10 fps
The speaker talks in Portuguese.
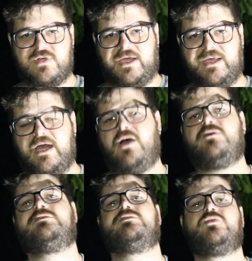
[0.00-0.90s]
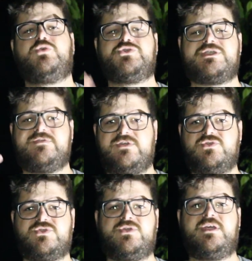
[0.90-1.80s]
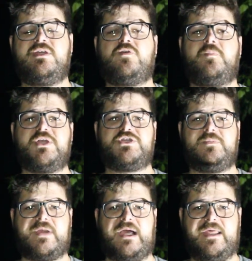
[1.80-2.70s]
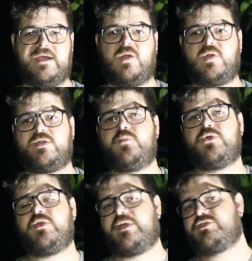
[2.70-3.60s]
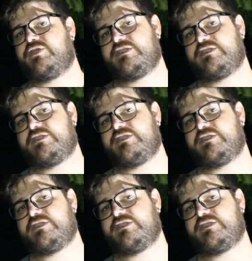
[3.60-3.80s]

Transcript: no canal, curte esse videozinho aí, compartilha pra galera ter um pouquinho mais de